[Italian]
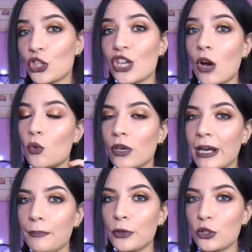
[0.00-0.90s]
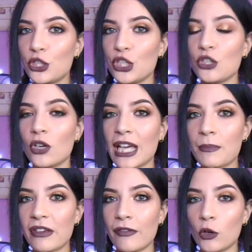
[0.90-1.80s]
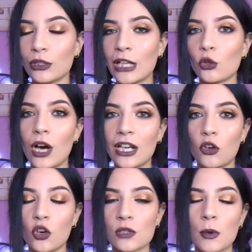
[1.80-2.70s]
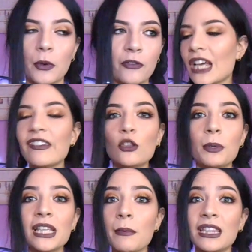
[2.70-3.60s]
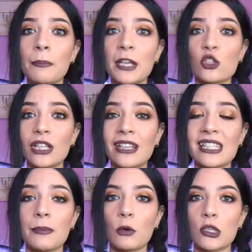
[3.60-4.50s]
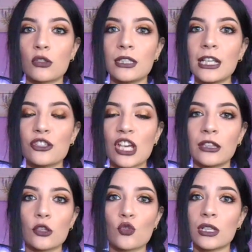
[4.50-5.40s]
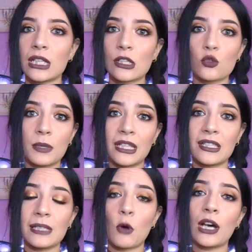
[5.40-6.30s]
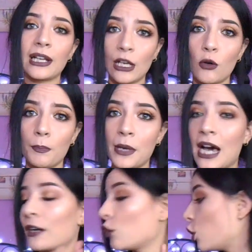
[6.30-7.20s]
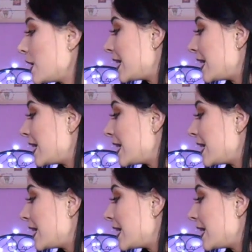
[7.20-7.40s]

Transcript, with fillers: già un campioncino che mi avevano dato al Cosmoprof avendo praticamente perso la testa per questo detergente sono andata subitissimo a ricomprarlo